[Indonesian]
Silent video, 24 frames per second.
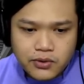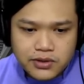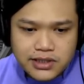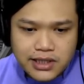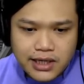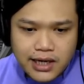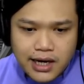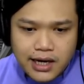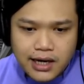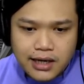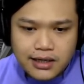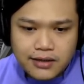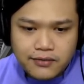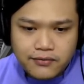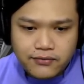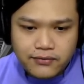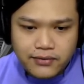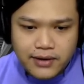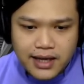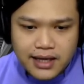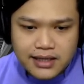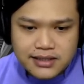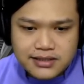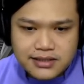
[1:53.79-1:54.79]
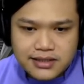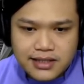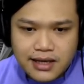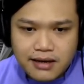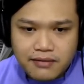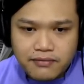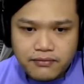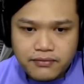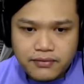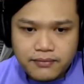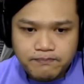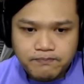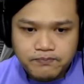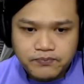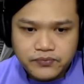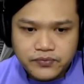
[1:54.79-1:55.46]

sekarang ada di Flagstaff